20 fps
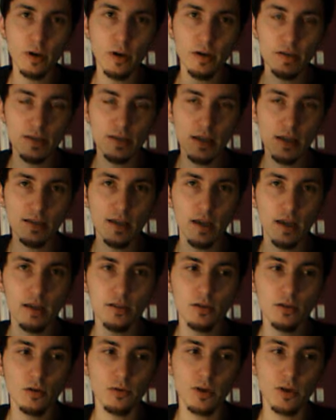c'est assez
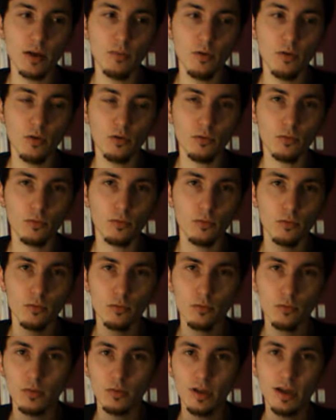récent finalement son,
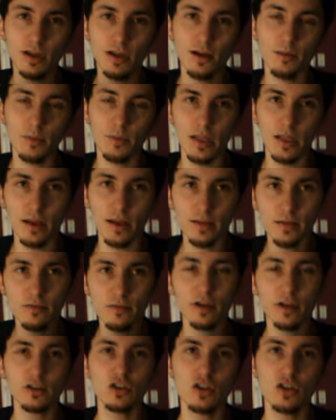déclin, mais il est assez
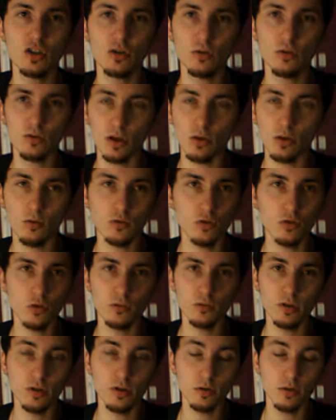vertigineux. C'est-à-dire
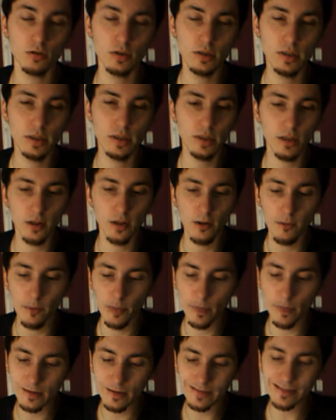qu'aujourd'hui,
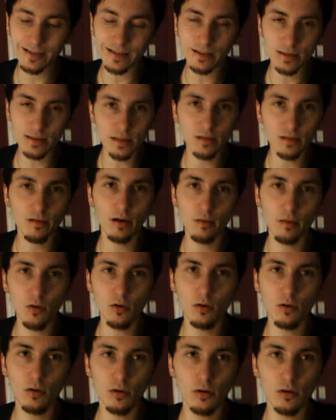euh, c'est
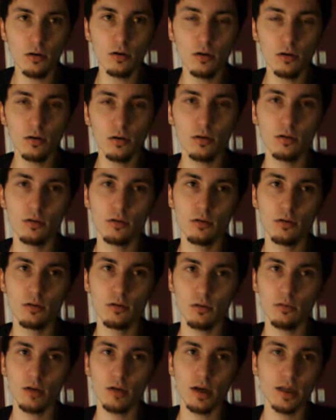vraiment. Euh,
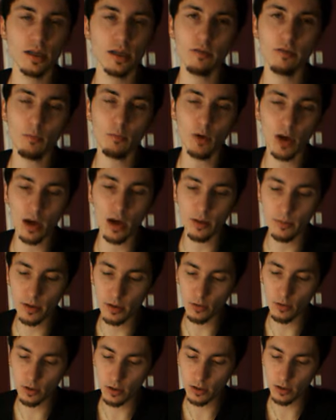il est vraiment cramé.
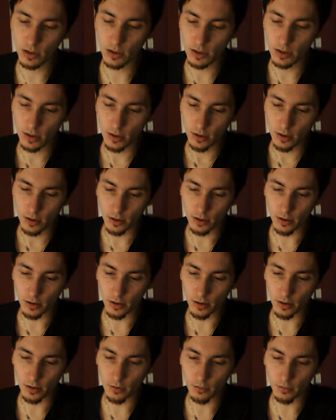Quoi.
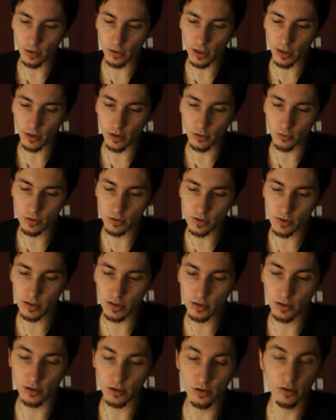Euh, on a
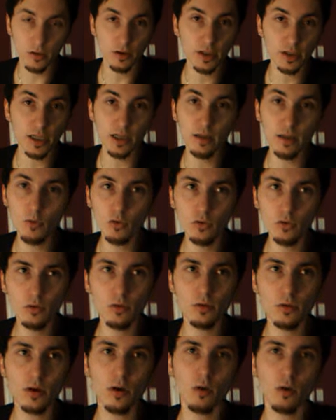aussi
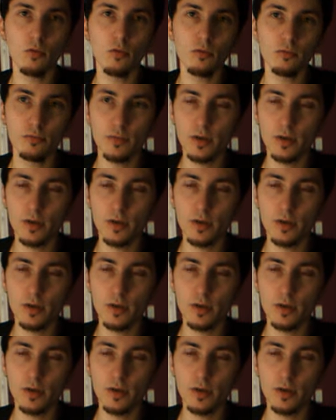Kanemoto. Alors bon,